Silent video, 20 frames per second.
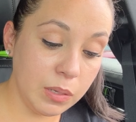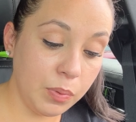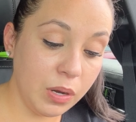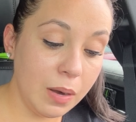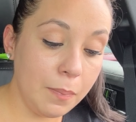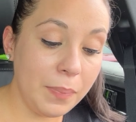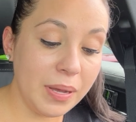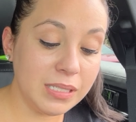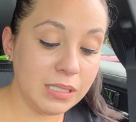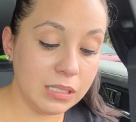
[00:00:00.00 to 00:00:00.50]
a poner
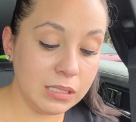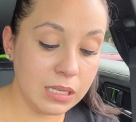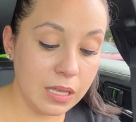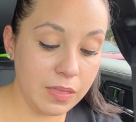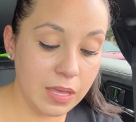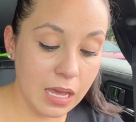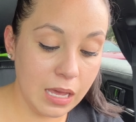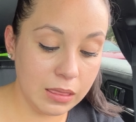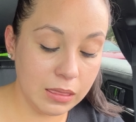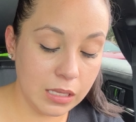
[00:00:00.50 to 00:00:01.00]
pastas de
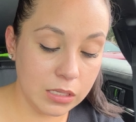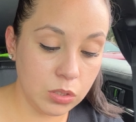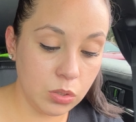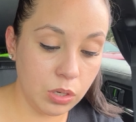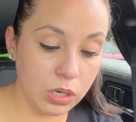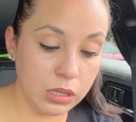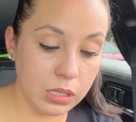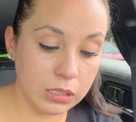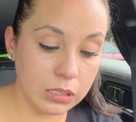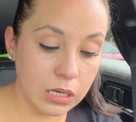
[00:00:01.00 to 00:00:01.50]
dientes,
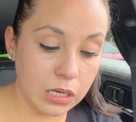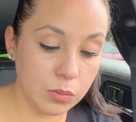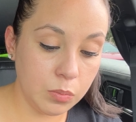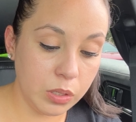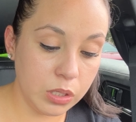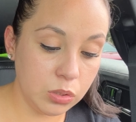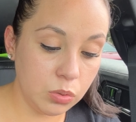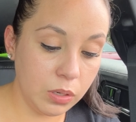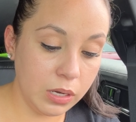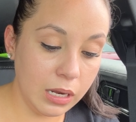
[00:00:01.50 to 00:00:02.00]
ahorita se las
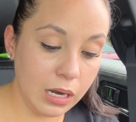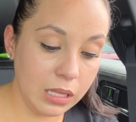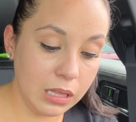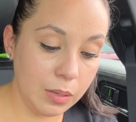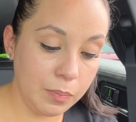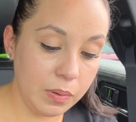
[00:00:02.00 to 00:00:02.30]
muestro en grande,